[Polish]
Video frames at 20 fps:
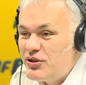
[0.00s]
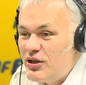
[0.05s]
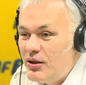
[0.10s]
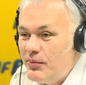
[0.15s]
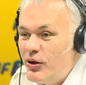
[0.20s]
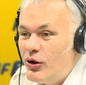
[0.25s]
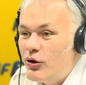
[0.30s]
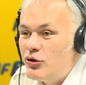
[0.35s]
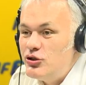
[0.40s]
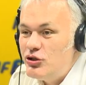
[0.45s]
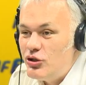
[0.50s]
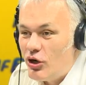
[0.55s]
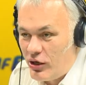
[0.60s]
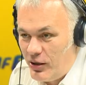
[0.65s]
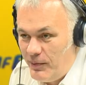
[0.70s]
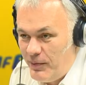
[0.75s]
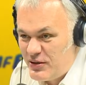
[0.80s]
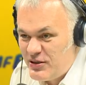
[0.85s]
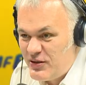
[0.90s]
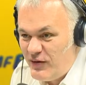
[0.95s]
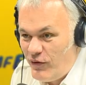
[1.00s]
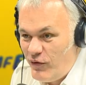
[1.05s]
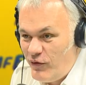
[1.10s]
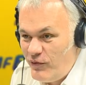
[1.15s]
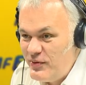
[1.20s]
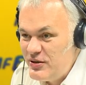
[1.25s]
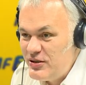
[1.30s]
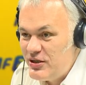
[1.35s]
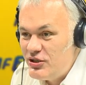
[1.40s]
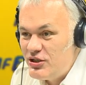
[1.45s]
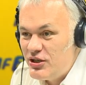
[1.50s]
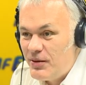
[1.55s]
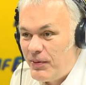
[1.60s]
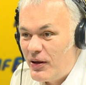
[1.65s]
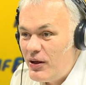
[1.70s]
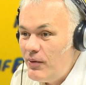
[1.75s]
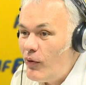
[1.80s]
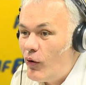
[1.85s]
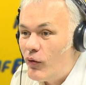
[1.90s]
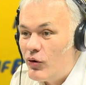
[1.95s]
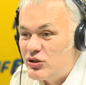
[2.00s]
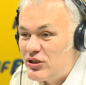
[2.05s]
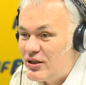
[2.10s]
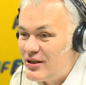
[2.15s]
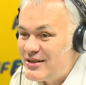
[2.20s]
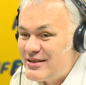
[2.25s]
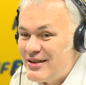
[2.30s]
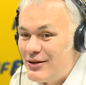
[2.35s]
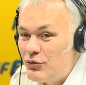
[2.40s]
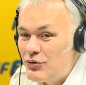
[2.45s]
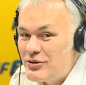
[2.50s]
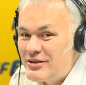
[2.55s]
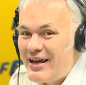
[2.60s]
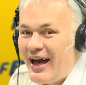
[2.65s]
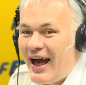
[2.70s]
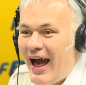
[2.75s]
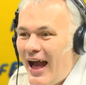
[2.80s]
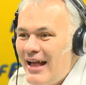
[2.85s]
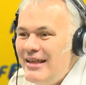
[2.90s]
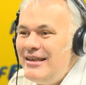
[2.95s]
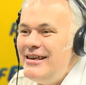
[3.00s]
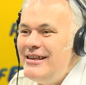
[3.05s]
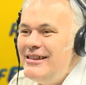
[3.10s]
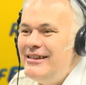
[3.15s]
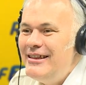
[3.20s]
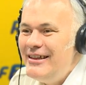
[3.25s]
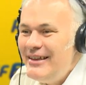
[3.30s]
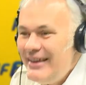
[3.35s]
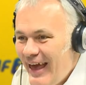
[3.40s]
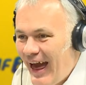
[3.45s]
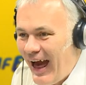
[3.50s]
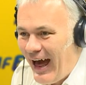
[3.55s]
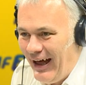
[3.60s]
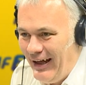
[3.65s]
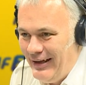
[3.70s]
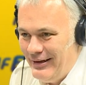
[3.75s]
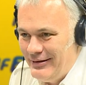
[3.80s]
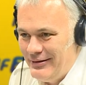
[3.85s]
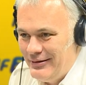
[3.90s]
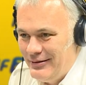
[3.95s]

przynajmniej choć trochę pracował w biznesie. Pani Małgorzata Sadurska ani dnia